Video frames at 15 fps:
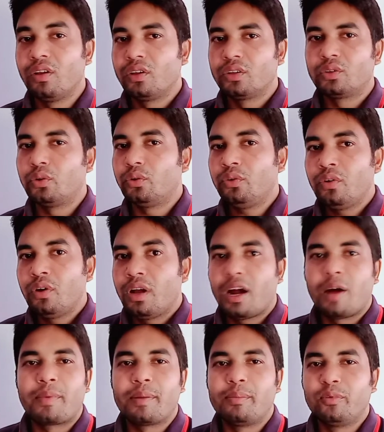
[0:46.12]
তো
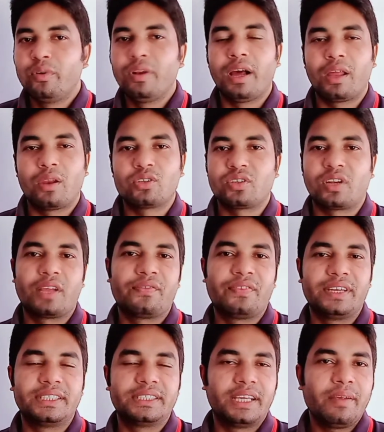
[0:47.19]
আমরা মূল আলোচনায় ফিরে
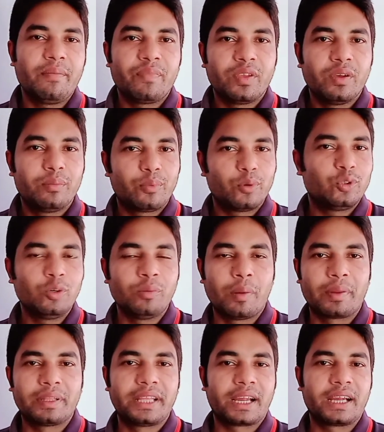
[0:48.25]
যাই প্রথম আমরা
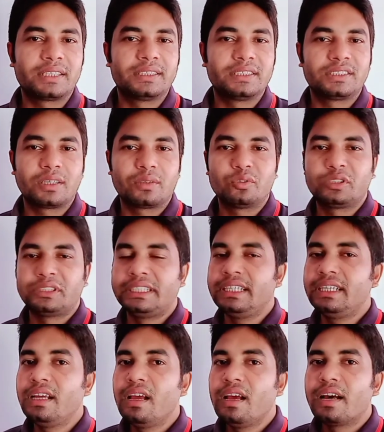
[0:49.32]
দেখার চেষ্টা করছি
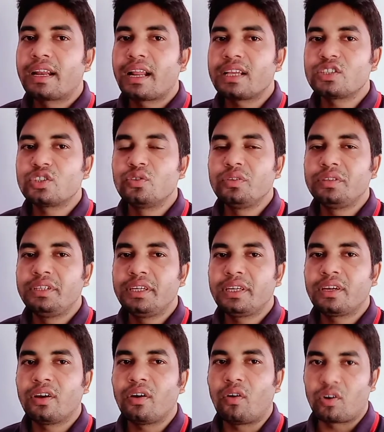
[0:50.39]
রাজনৈতিক
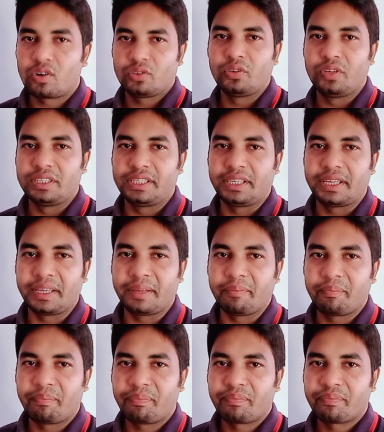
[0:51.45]
অর্থনীতি কি
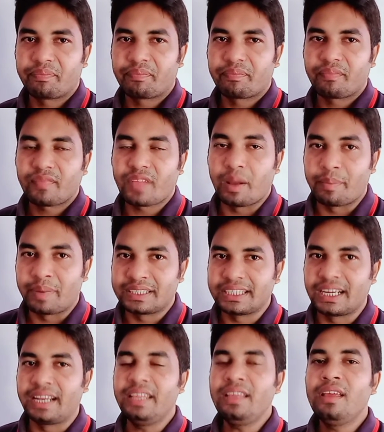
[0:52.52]
আমরা
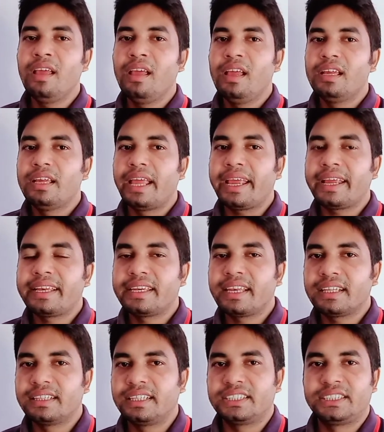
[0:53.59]
জানি একটা
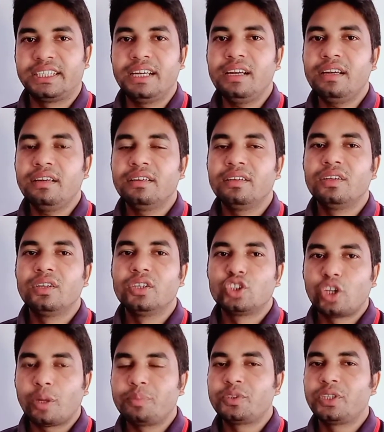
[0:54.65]
দেশের
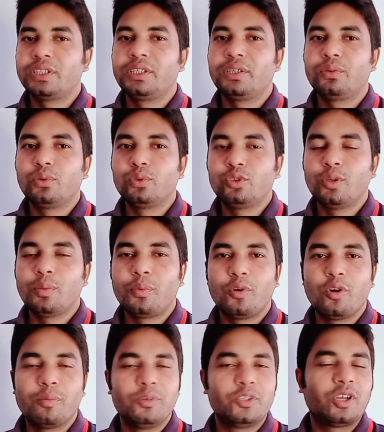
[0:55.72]
সবচাইতে গুরুত্বপূর্ণ
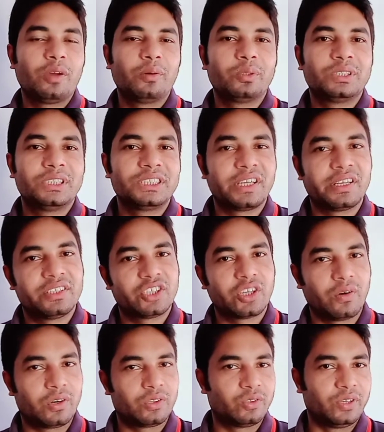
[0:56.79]
বিষয় হচ্ছে সেই দেশের
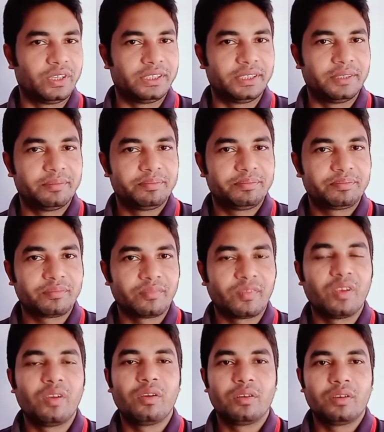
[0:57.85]
অর্থনীতি
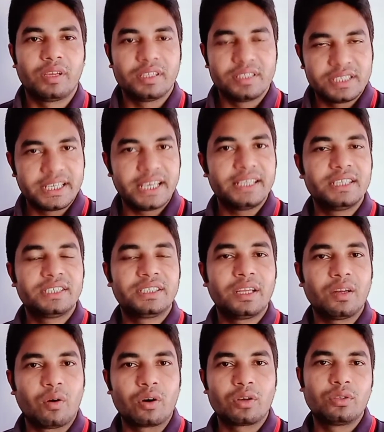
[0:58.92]
যেই দেশের
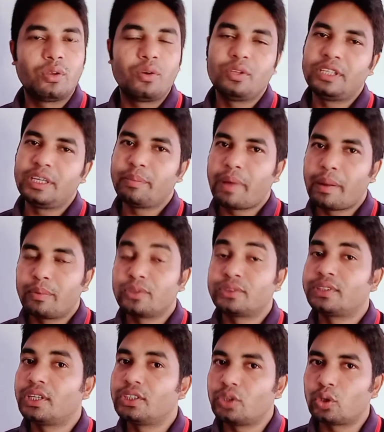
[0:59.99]
অর্থনৈতিক ব্যবস্থা
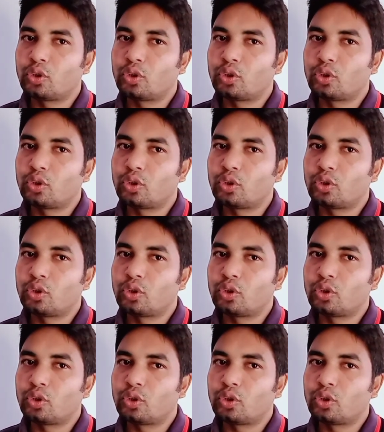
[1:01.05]
যত